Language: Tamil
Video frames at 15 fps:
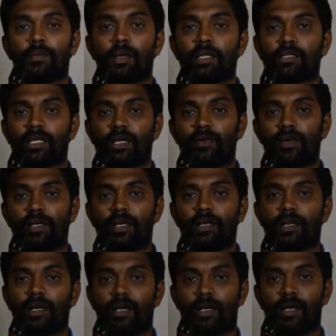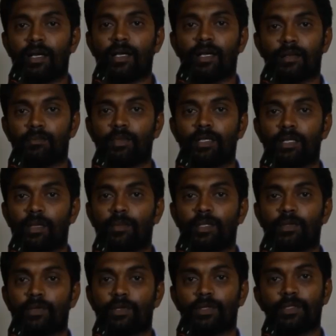அதிகமான தகவல்கள் நாங்கள் இதில்
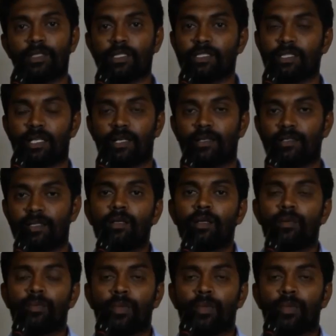பதிவிடுறோம் தெரிஞ்சுக்கலாம்